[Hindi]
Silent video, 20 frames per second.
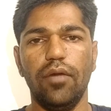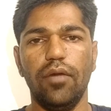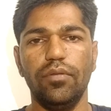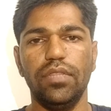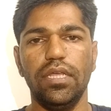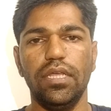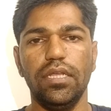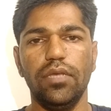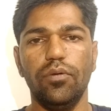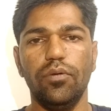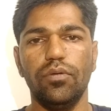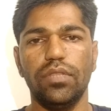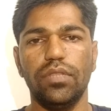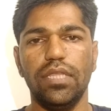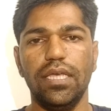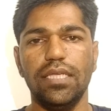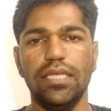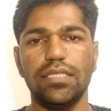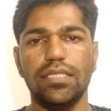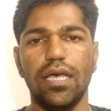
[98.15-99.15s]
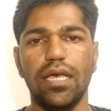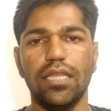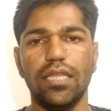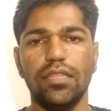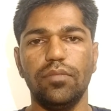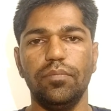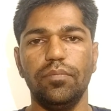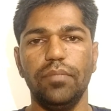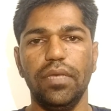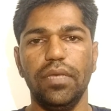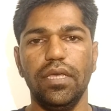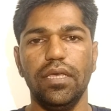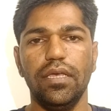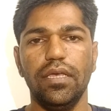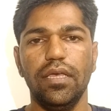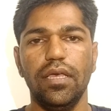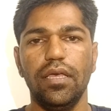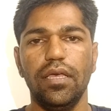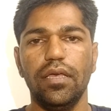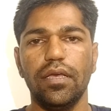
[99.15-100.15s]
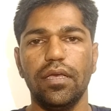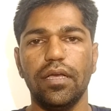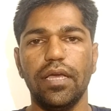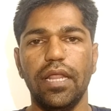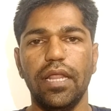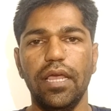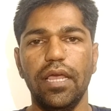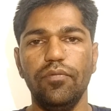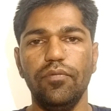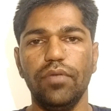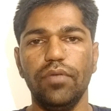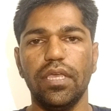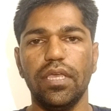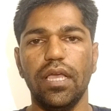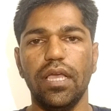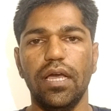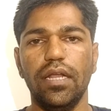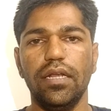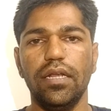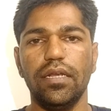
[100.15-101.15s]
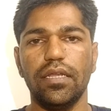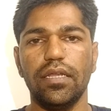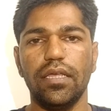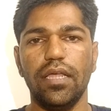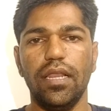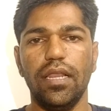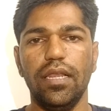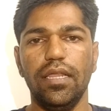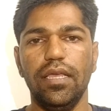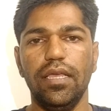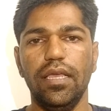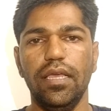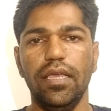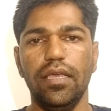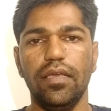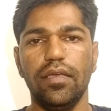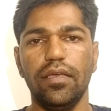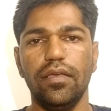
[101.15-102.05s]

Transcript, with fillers: आवेदन ये होते हैं साथ में ग्रह विज्ञान के लिए